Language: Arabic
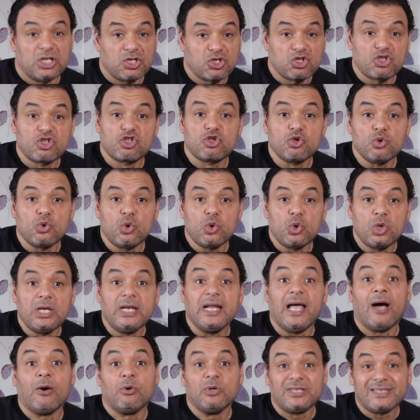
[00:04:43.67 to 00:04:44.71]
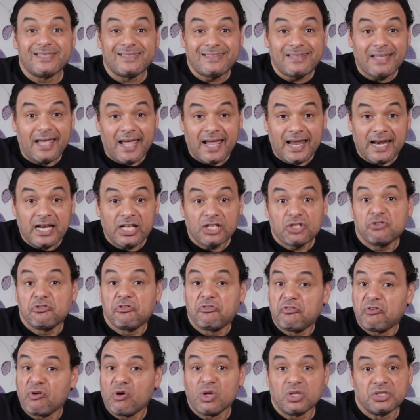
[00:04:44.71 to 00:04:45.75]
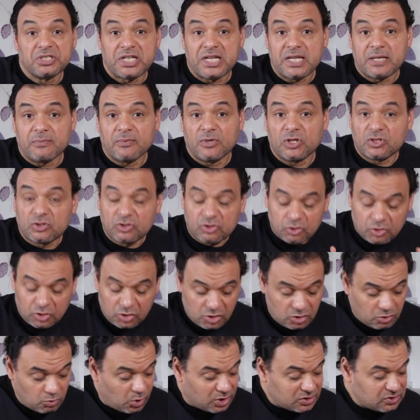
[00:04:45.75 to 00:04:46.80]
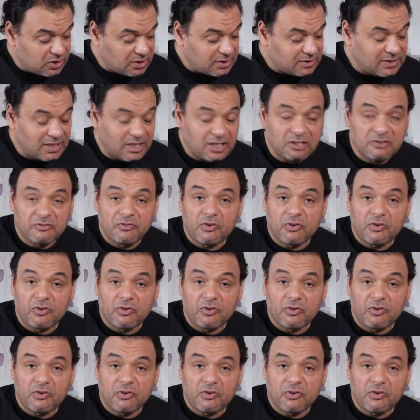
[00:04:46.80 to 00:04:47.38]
السول او الثالث فاضي الوتر الثالث